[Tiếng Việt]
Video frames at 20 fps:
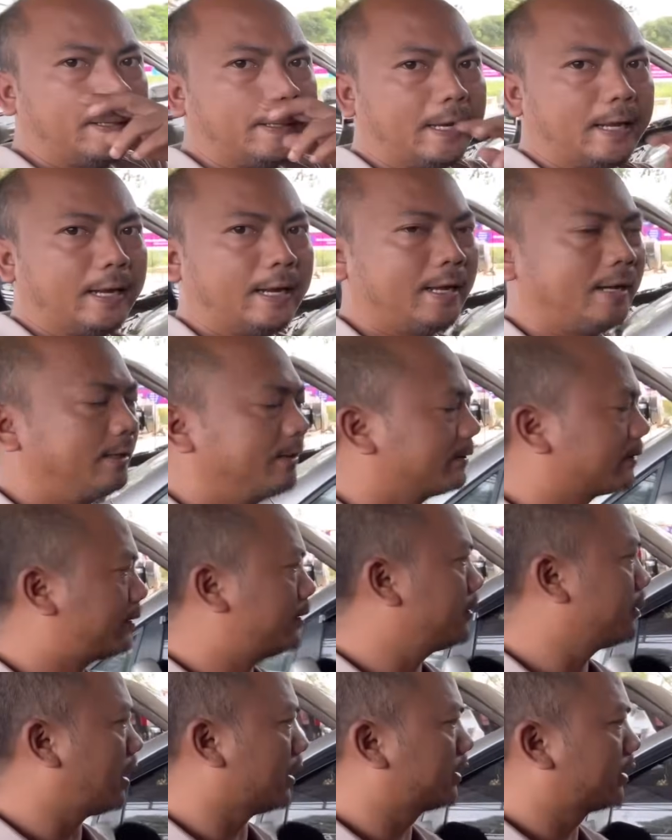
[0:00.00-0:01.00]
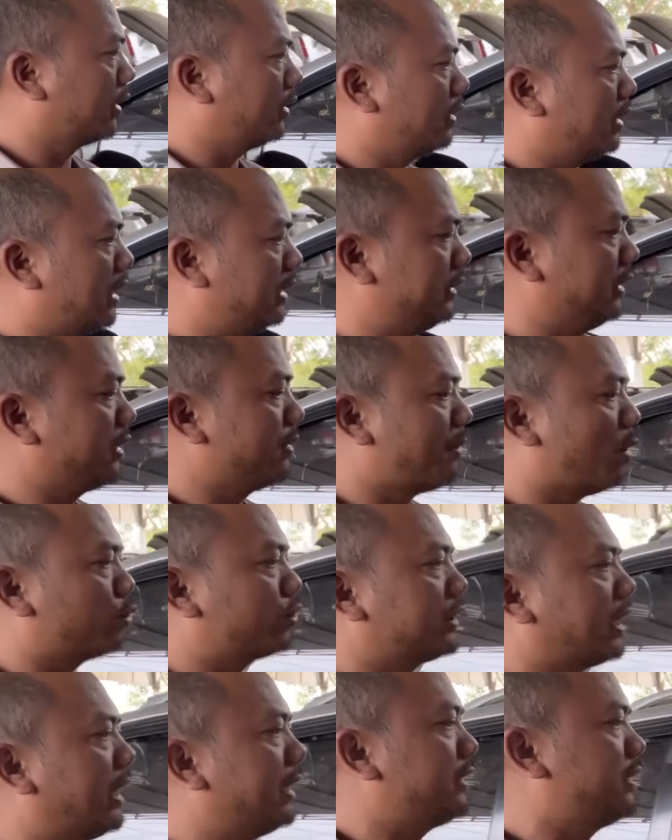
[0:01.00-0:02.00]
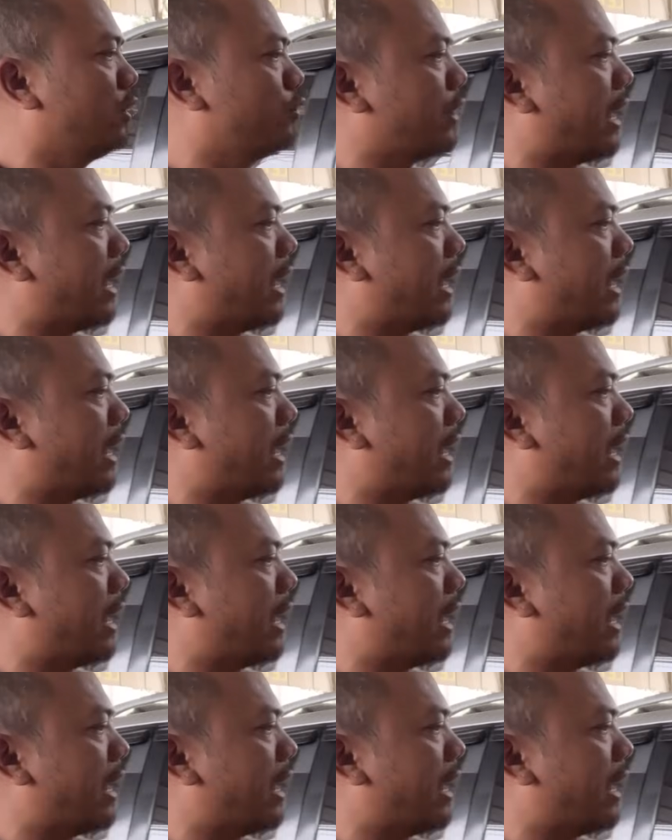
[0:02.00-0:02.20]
đó thật sự là những mẫu xe siêu